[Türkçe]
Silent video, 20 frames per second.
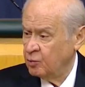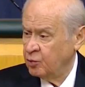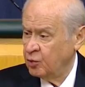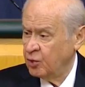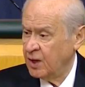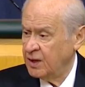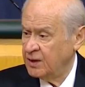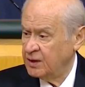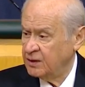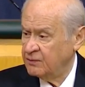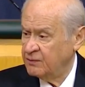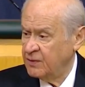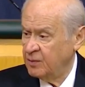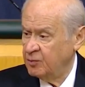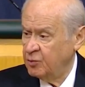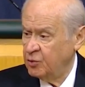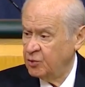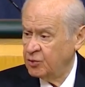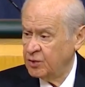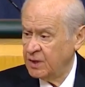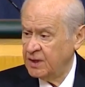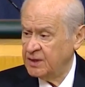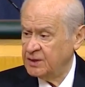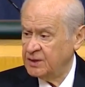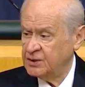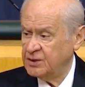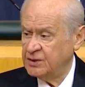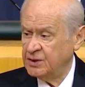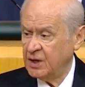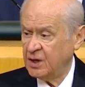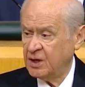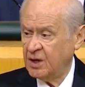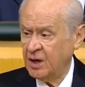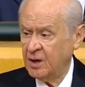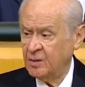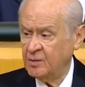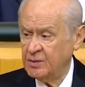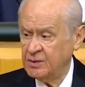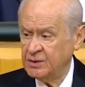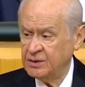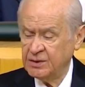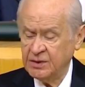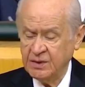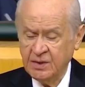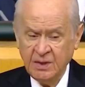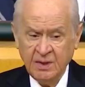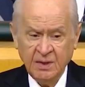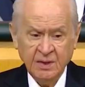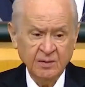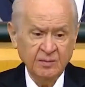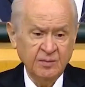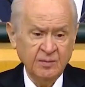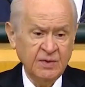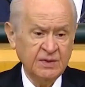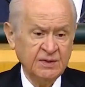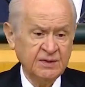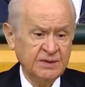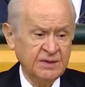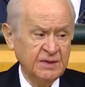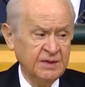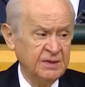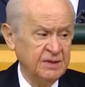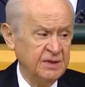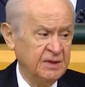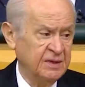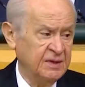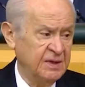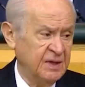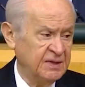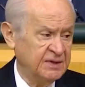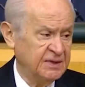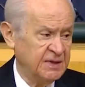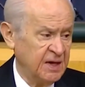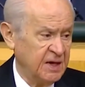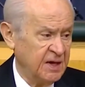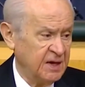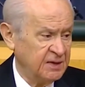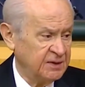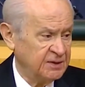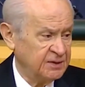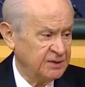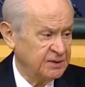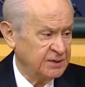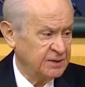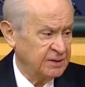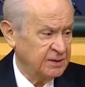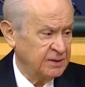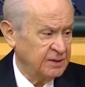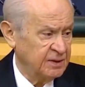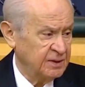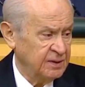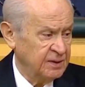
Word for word: bulanık ve buhran içinde kalmış bir zihnin hezeyanıdır.